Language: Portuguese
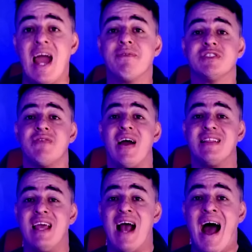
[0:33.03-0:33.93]
e aí você
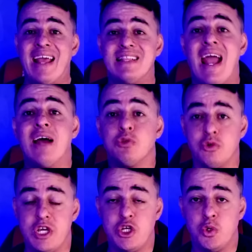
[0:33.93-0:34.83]
vai ter a ideia
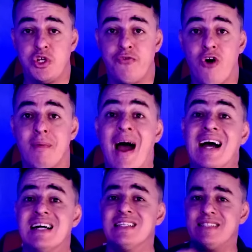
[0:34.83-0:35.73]
do nicho de
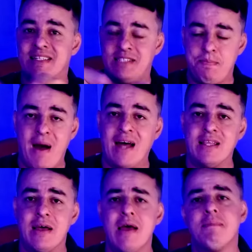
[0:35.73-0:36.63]
forma
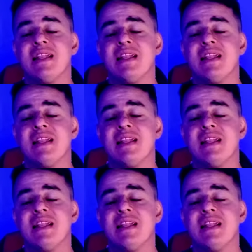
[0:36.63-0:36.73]
antecipada